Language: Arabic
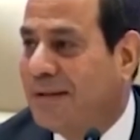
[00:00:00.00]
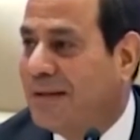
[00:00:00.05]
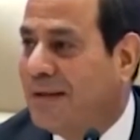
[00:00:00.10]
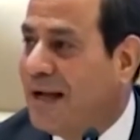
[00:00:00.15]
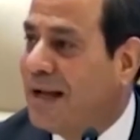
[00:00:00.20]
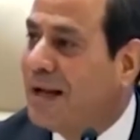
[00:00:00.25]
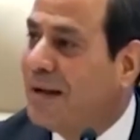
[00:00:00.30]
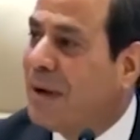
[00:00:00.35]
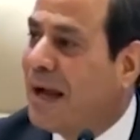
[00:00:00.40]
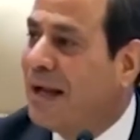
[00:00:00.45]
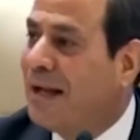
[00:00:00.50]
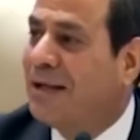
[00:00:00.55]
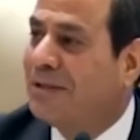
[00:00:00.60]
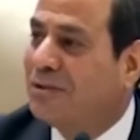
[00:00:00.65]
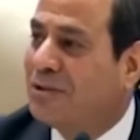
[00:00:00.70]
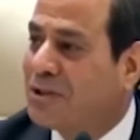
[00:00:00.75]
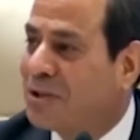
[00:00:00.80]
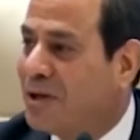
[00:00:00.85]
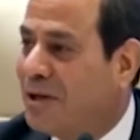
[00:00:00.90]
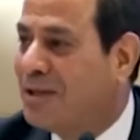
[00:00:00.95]
انا ما
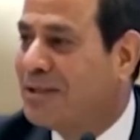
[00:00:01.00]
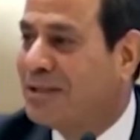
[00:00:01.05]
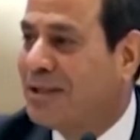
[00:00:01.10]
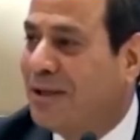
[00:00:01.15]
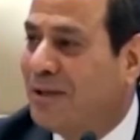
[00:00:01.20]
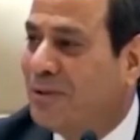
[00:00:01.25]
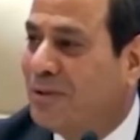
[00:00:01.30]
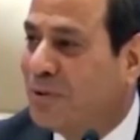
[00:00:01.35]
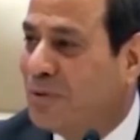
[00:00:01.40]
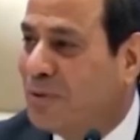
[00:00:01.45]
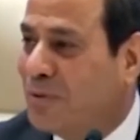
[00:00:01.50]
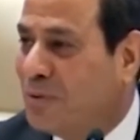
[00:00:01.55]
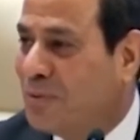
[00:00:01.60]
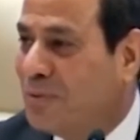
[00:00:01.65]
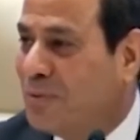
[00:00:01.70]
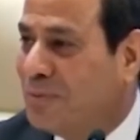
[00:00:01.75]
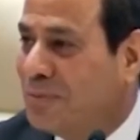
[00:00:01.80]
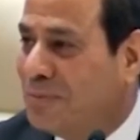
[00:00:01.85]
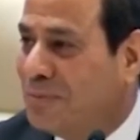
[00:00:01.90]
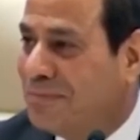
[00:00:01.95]
علقتش خالص على اللي انتم قلتوه
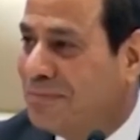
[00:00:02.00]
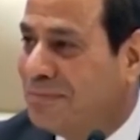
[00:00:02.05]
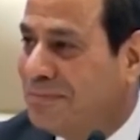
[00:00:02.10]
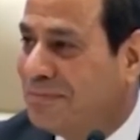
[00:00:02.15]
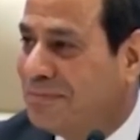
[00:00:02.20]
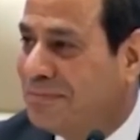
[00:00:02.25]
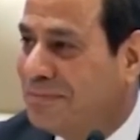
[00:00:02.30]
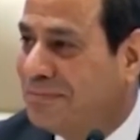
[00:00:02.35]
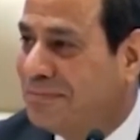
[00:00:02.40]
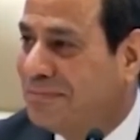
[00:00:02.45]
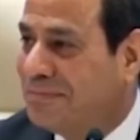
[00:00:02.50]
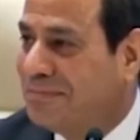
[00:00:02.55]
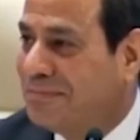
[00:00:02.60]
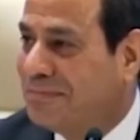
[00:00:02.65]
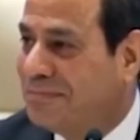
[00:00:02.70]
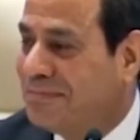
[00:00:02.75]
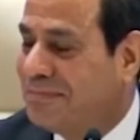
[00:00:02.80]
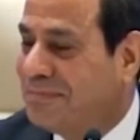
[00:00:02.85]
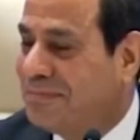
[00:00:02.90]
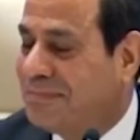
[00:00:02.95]

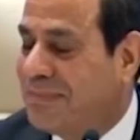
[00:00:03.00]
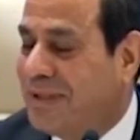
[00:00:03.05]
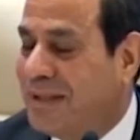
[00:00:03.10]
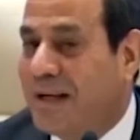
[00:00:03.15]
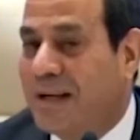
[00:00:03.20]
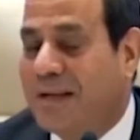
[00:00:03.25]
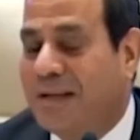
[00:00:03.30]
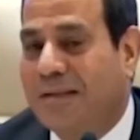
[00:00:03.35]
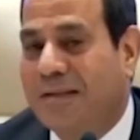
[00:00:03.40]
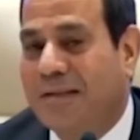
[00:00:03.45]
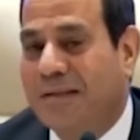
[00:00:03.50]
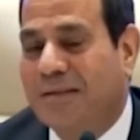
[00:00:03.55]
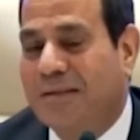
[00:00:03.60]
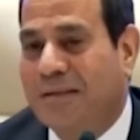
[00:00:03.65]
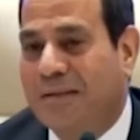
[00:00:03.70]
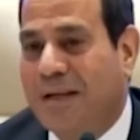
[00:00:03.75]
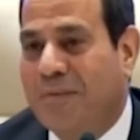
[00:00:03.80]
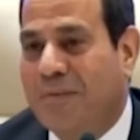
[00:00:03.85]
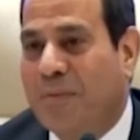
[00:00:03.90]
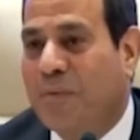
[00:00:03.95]
لكن
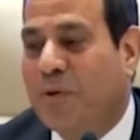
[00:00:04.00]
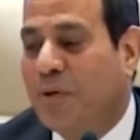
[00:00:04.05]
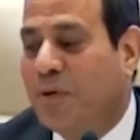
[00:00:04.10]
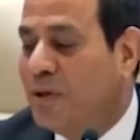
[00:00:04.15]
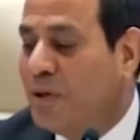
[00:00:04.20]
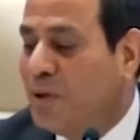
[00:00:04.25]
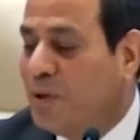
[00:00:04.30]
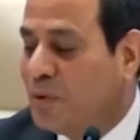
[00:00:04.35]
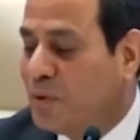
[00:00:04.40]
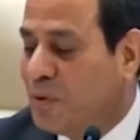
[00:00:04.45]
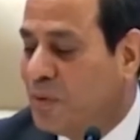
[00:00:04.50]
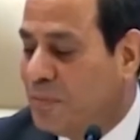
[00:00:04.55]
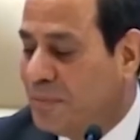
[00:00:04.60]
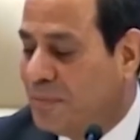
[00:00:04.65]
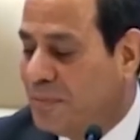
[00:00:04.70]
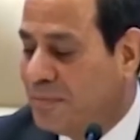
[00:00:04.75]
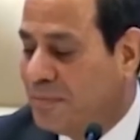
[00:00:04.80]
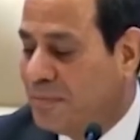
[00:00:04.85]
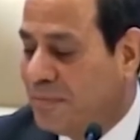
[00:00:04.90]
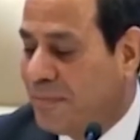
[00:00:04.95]
لما بقول ان انتم
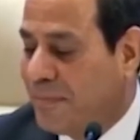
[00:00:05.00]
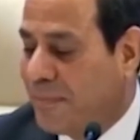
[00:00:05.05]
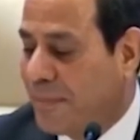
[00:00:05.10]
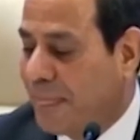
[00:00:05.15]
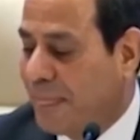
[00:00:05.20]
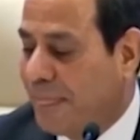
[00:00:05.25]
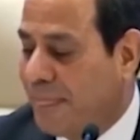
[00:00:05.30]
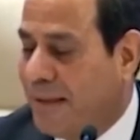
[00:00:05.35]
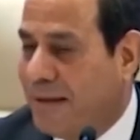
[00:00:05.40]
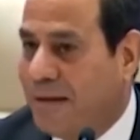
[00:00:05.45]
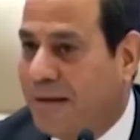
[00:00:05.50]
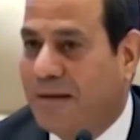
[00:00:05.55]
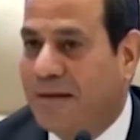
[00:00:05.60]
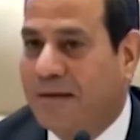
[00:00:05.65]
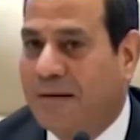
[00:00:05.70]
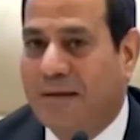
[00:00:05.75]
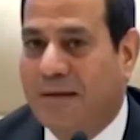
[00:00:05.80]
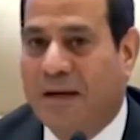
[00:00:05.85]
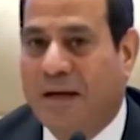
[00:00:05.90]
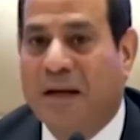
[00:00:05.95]

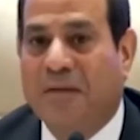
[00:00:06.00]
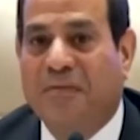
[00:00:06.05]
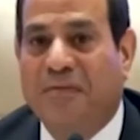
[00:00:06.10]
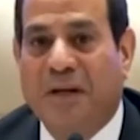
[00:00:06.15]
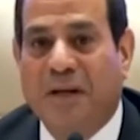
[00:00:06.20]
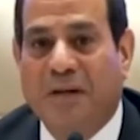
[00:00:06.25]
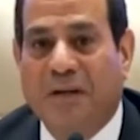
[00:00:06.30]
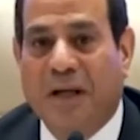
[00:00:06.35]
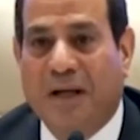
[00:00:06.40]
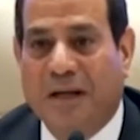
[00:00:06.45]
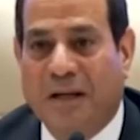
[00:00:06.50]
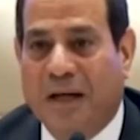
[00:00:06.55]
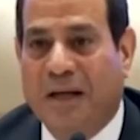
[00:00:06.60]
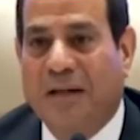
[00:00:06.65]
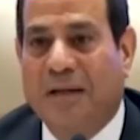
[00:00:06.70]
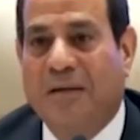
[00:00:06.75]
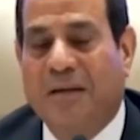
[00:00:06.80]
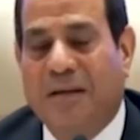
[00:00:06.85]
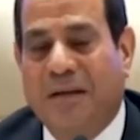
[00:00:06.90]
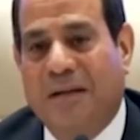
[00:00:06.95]
آه، عرفان آه،
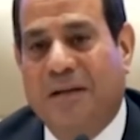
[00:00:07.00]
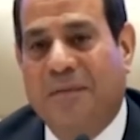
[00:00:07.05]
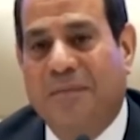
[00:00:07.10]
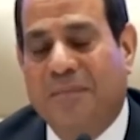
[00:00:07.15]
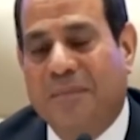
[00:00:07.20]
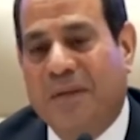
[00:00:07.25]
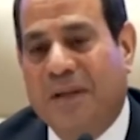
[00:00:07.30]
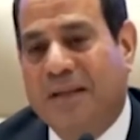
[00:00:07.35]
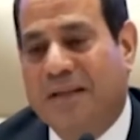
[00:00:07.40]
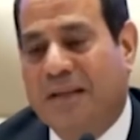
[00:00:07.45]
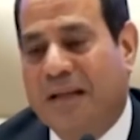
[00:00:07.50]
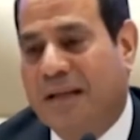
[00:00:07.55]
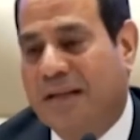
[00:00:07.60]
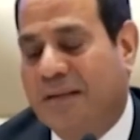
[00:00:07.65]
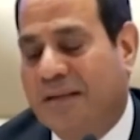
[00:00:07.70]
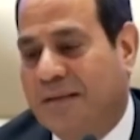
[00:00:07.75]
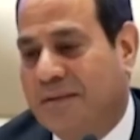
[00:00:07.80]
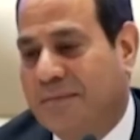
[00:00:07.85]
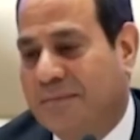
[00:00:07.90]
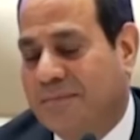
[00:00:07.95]
انا يعني
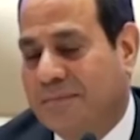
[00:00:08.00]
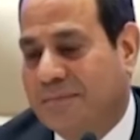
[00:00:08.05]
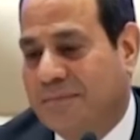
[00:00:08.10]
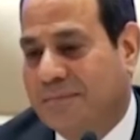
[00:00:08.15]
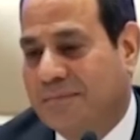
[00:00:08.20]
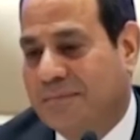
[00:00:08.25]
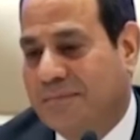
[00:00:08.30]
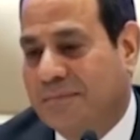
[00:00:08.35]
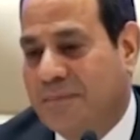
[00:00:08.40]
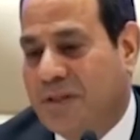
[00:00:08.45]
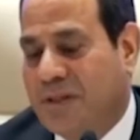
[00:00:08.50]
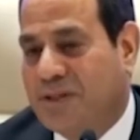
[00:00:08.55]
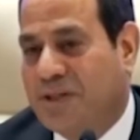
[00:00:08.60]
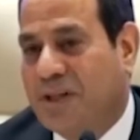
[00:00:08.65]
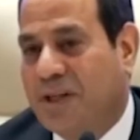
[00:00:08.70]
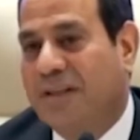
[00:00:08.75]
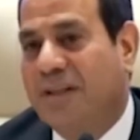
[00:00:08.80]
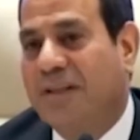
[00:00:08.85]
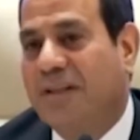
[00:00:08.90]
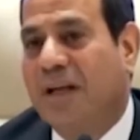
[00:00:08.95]

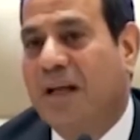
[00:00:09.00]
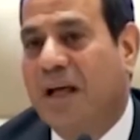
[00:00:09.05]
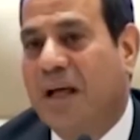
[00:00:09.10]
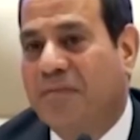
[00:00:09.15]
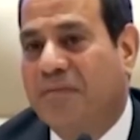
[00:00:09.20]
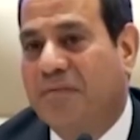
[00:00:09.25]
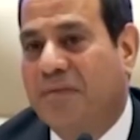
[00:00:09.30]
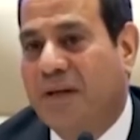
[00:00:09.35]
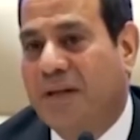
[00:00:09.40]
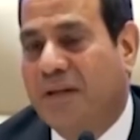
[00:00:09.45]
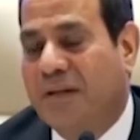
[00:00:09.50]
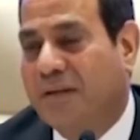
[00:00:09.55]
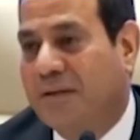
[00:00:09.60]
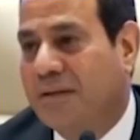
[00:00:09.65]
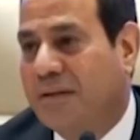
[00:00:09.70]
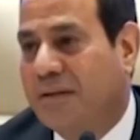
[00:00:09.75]
شديد العرفان